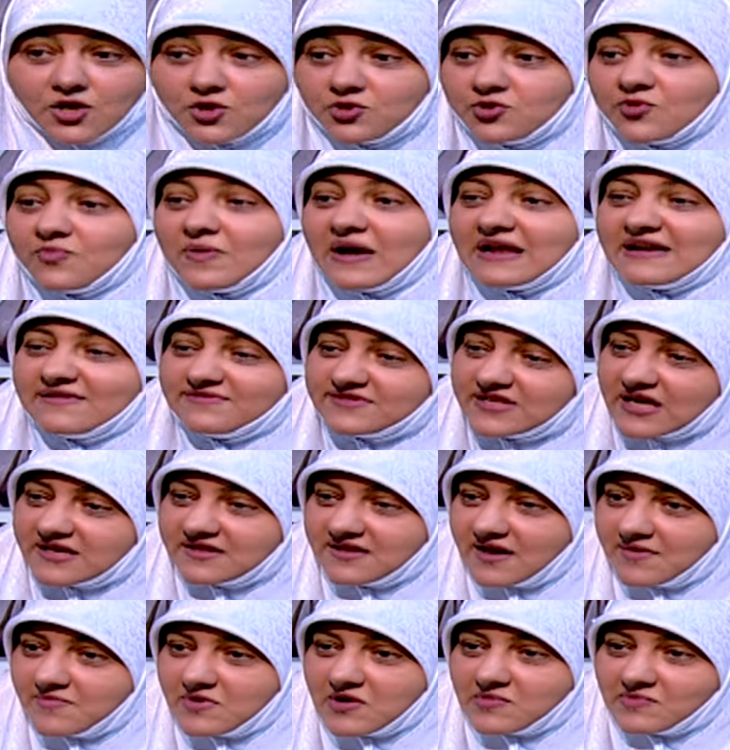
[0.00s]
تبقى نفسك
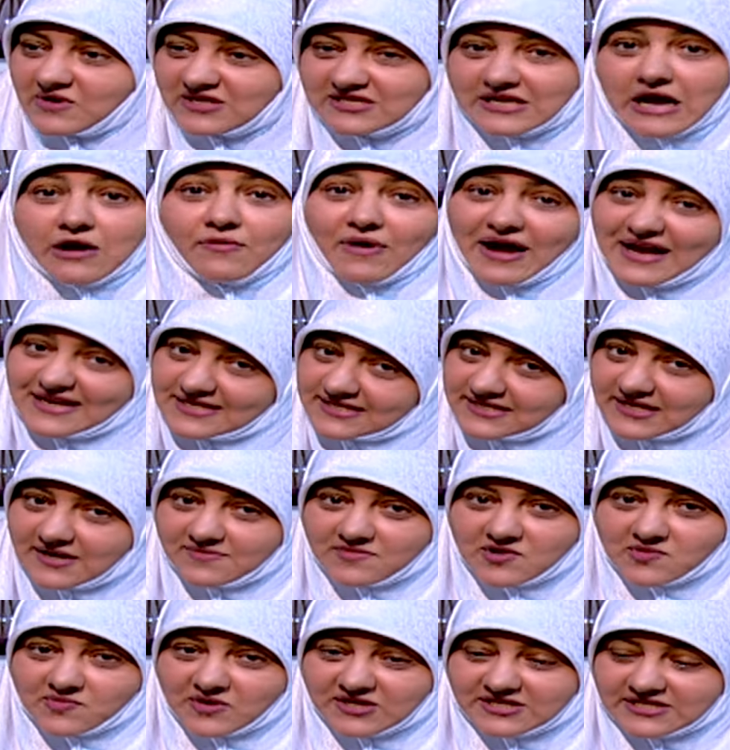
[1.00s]
تعمل معصيه او عايز
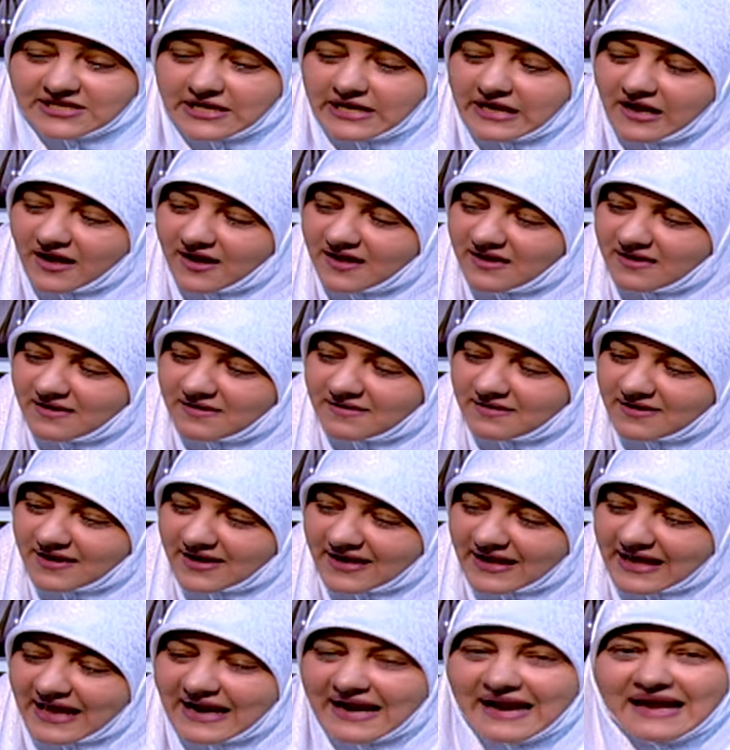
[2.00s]
تعمل معصيه لكن
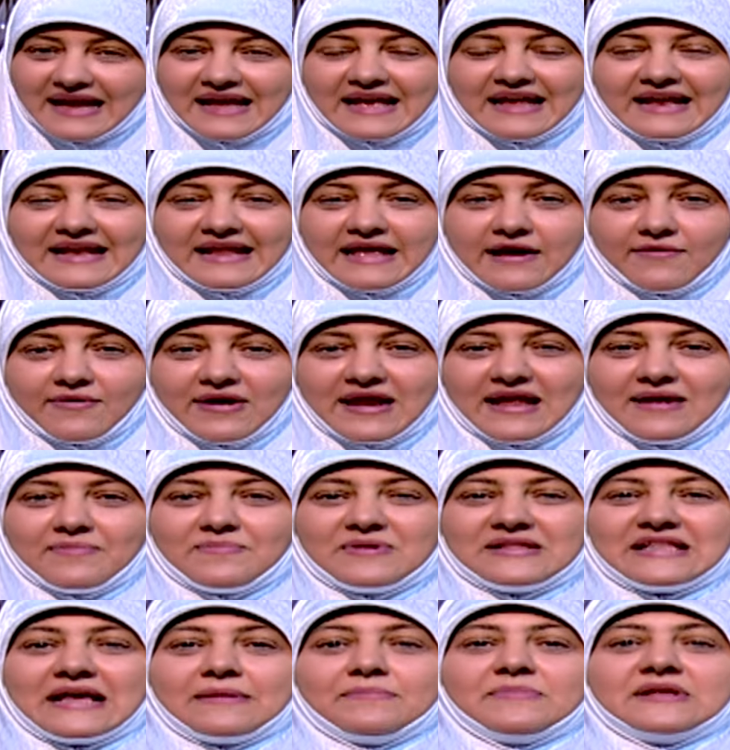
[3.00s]
جرح الجوارح
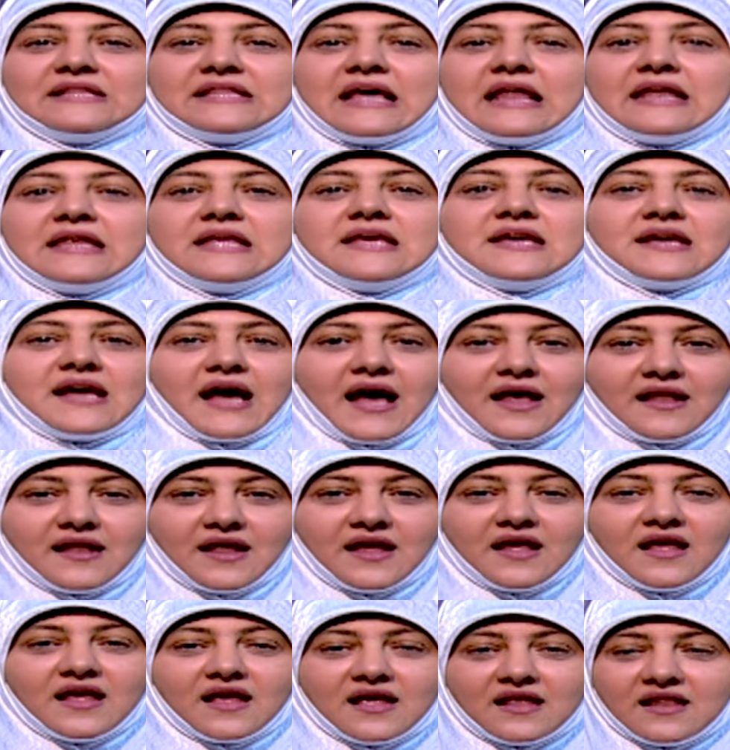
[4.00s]
بتنهيك عنها
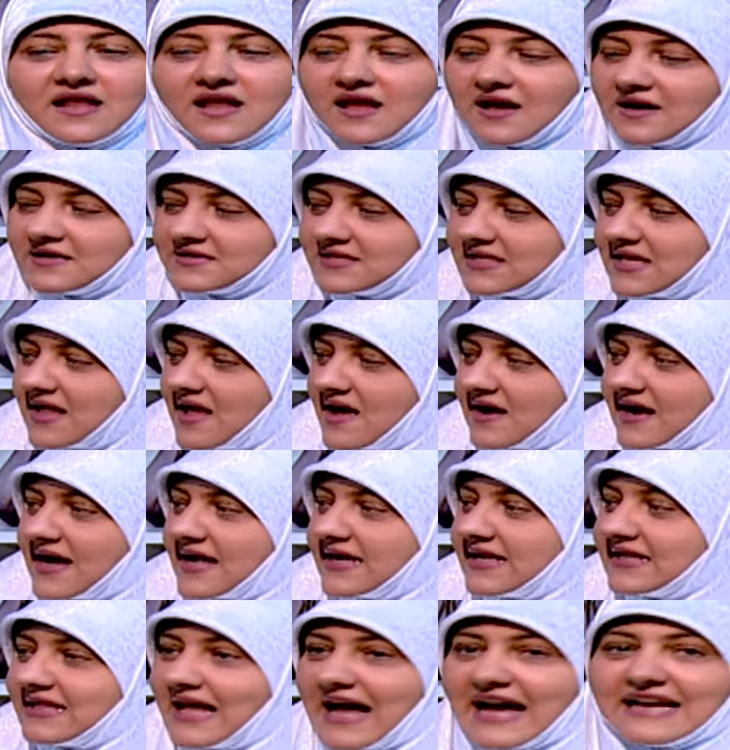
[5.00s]
ليه اصلها
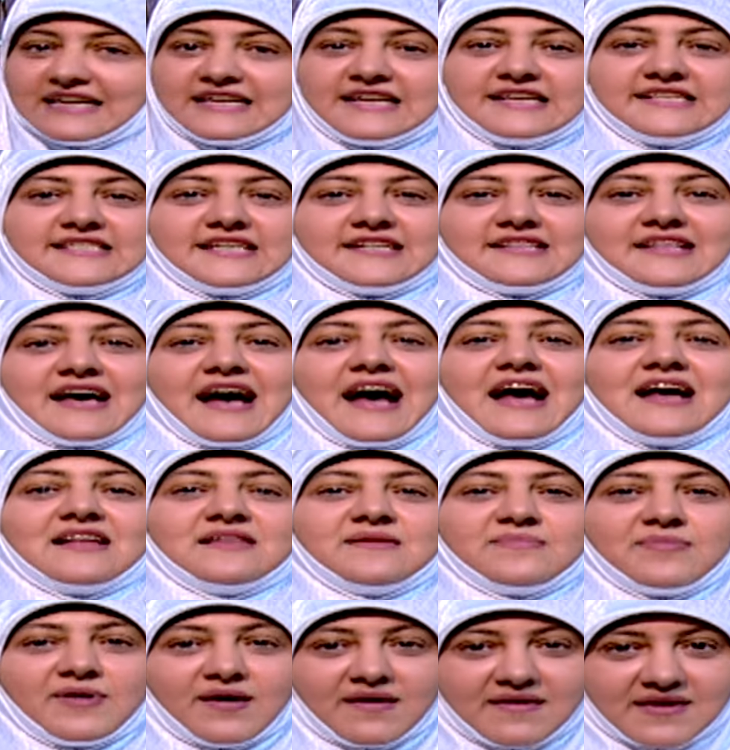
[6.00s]
كانت حديثه
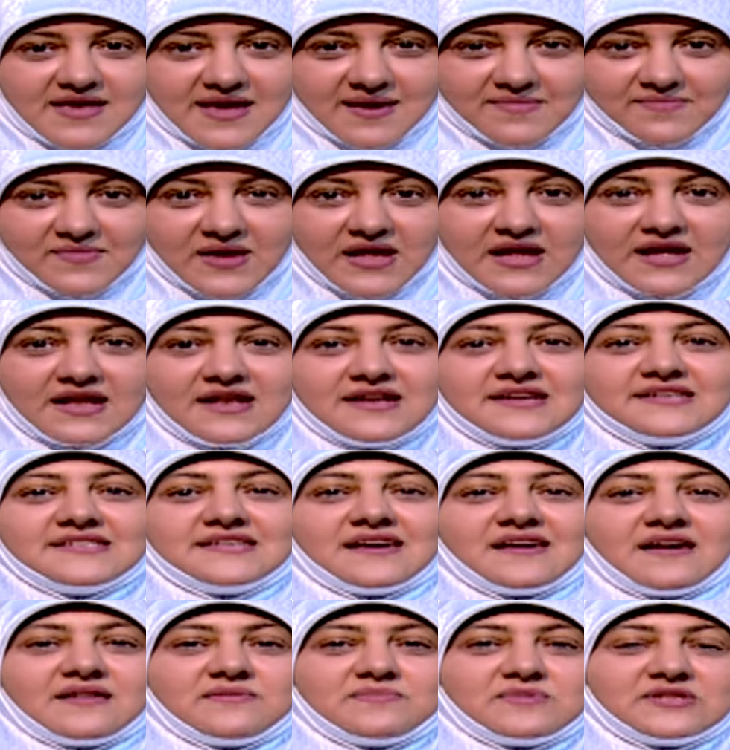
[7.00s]
عهد بقيام
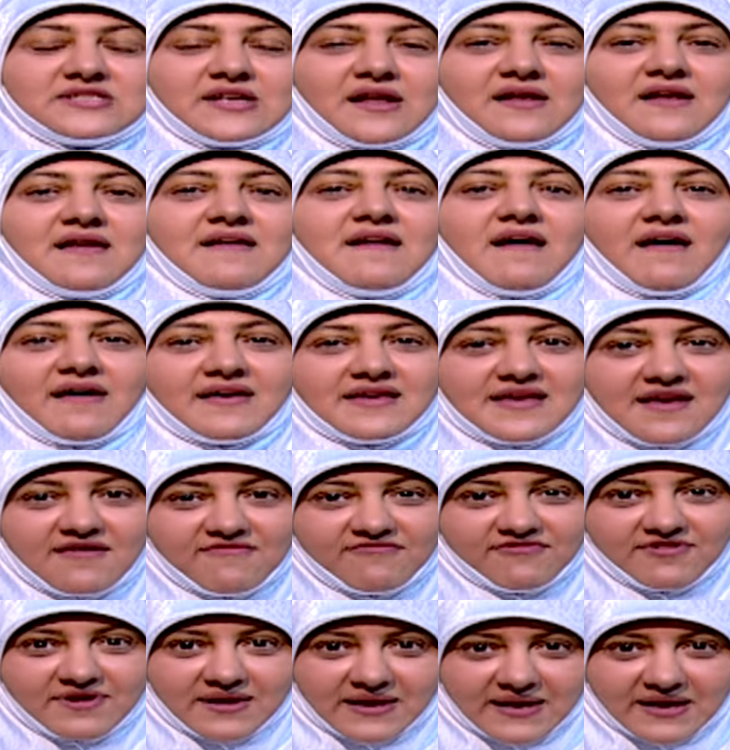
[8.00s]
لسه كانت مصليه قيام
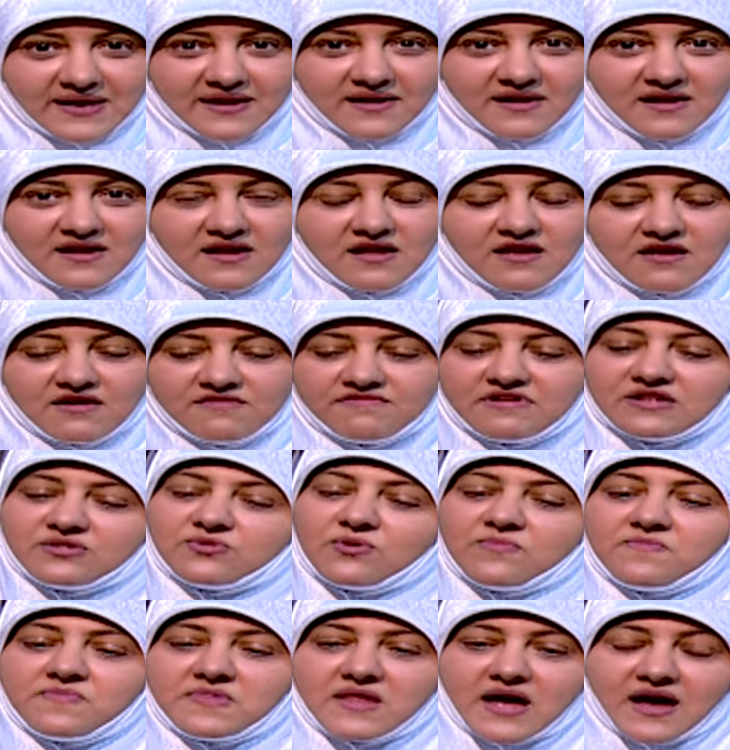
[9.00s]
في الليل
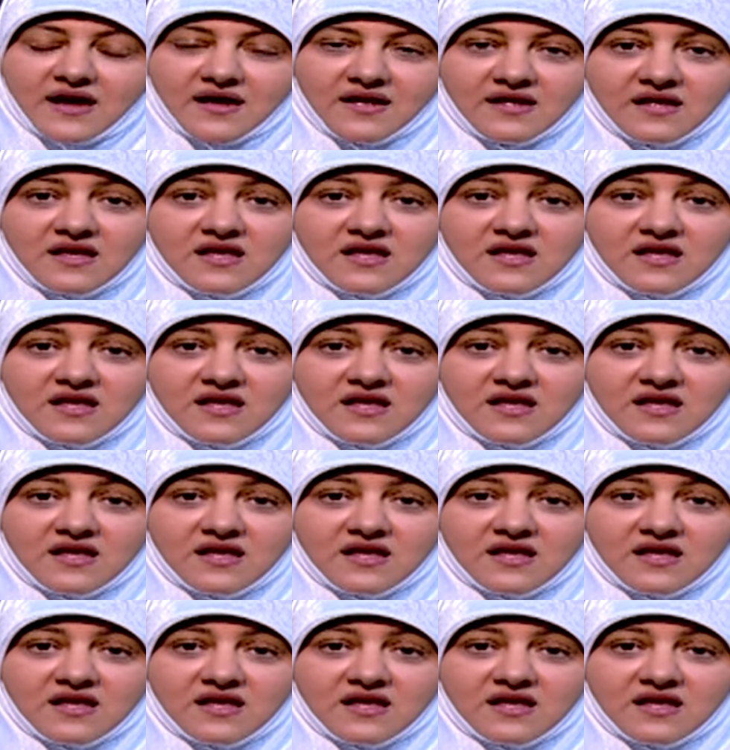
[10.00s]
فتمنع